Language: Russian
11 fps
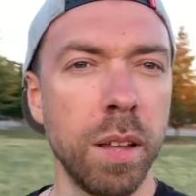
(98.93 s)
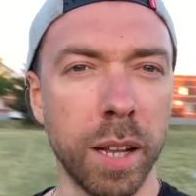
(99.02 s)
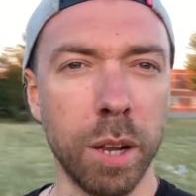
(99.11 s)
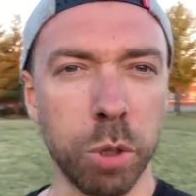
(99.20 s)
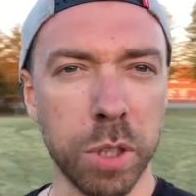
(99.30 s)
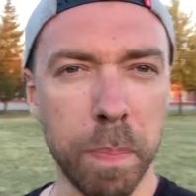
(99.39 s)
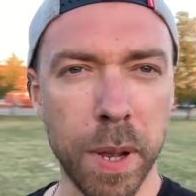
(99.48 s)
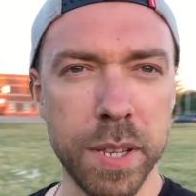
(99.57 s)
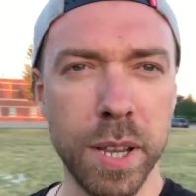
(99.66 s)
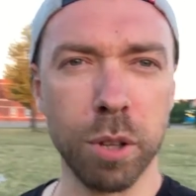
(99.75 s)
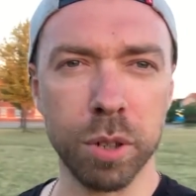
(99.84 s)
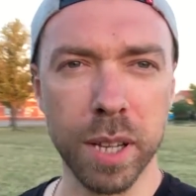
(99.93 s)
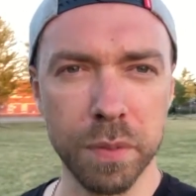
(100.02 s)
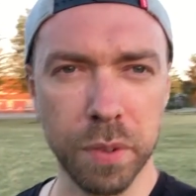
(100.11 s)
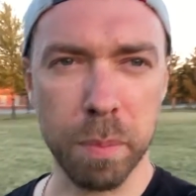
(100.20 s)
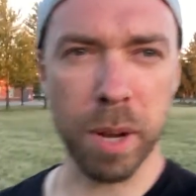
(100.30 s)
какую-то по делу, да,
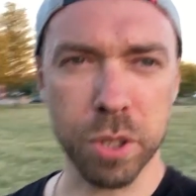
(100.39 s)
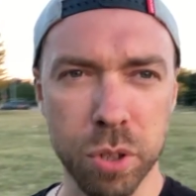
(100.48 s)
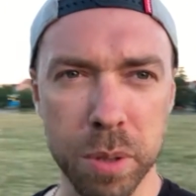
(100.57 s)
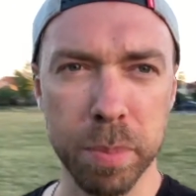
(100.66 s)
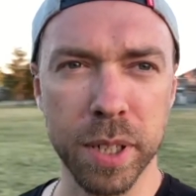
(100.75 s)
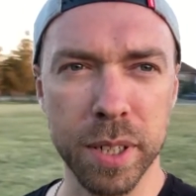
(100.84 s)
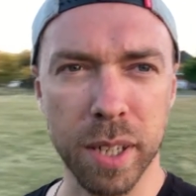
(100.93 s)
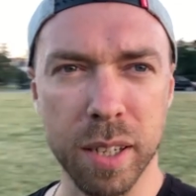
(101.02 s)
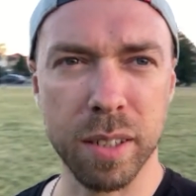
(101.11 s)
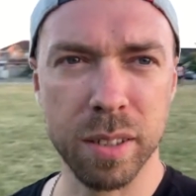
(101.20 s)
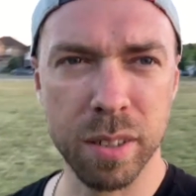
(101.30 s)
информацию. Смотрите, как,